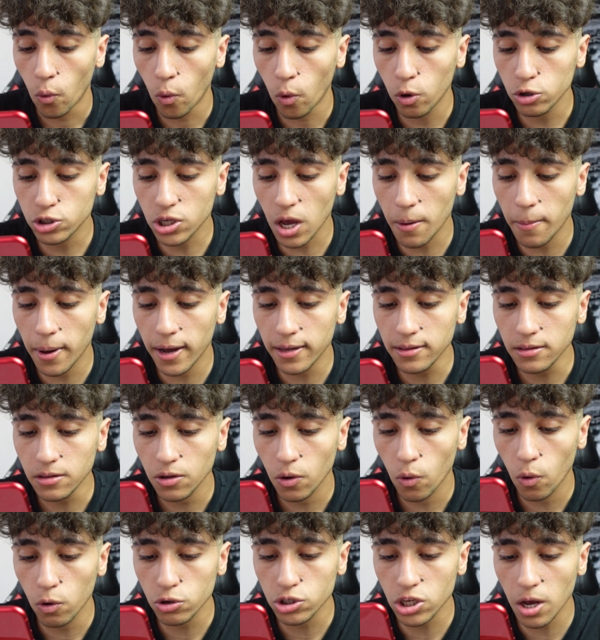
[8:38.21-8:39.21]
O zaman
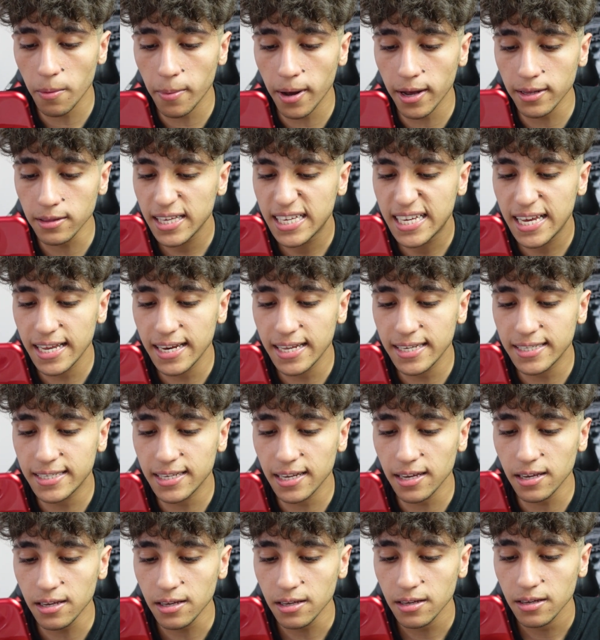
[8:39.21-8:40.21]
o zaman
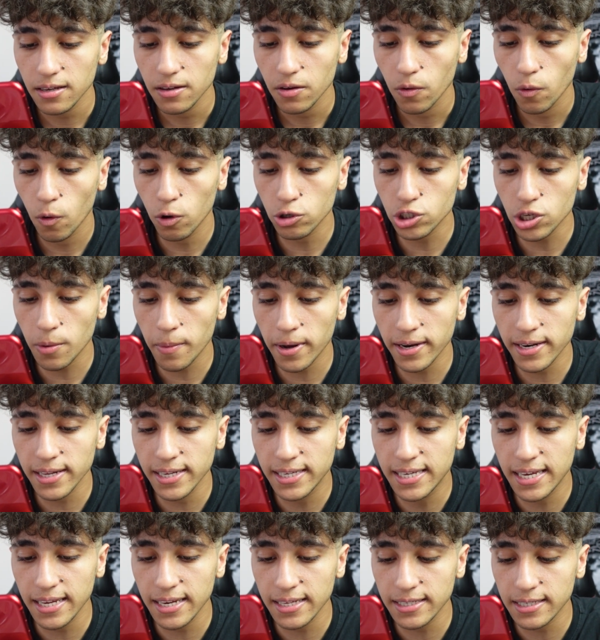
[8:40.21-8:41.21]
ikinizi o zaman
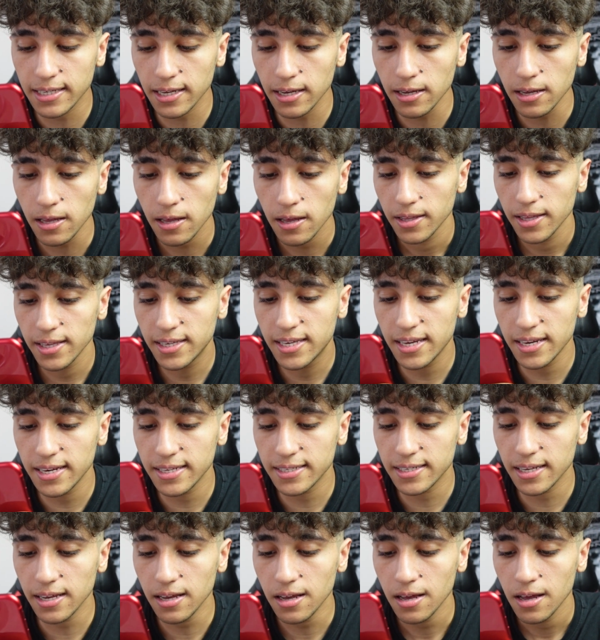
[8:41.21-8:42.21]
ikinizi
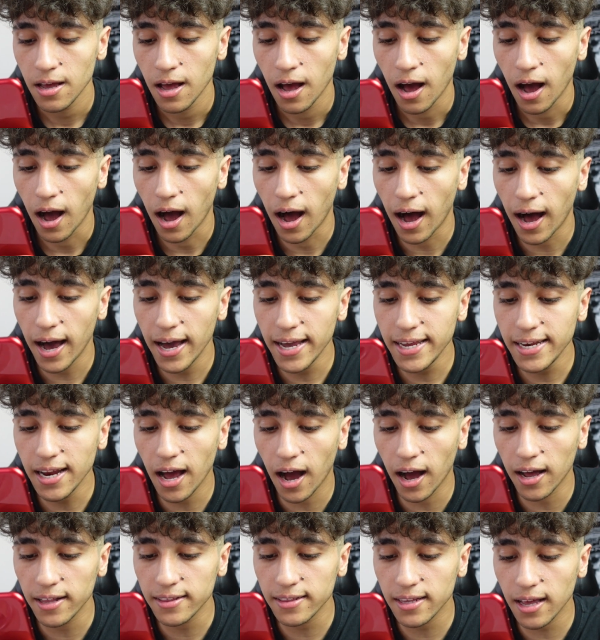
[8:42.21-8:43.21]
ikinizi
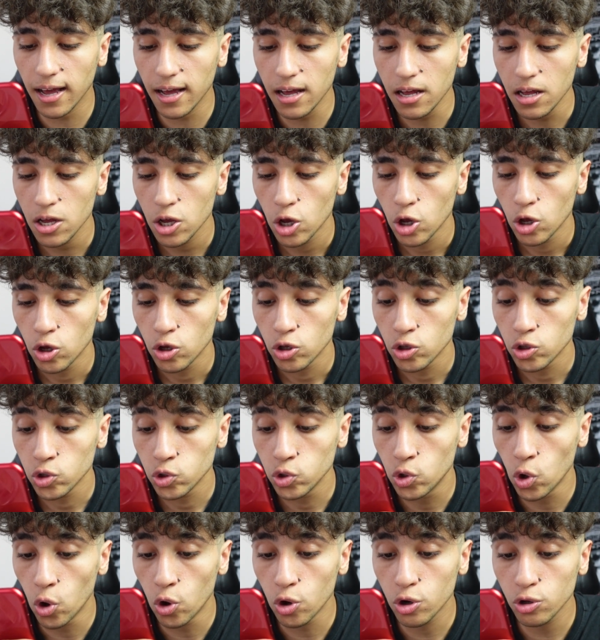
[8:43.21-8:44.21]
aynı anda
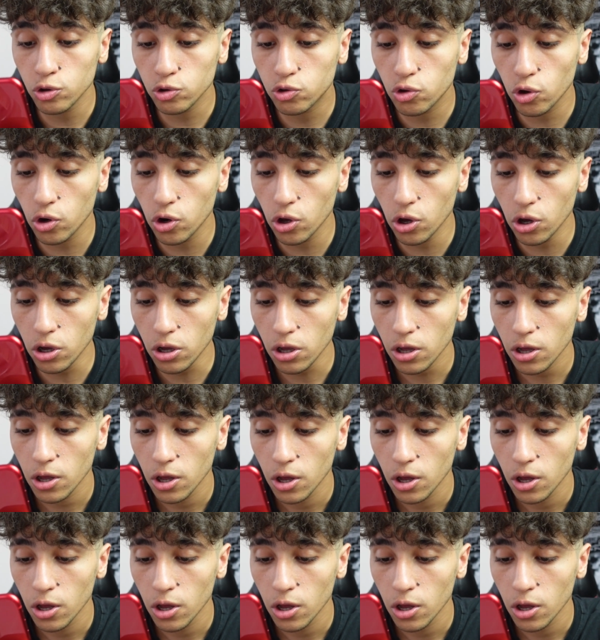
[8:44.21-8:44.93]
görüntülü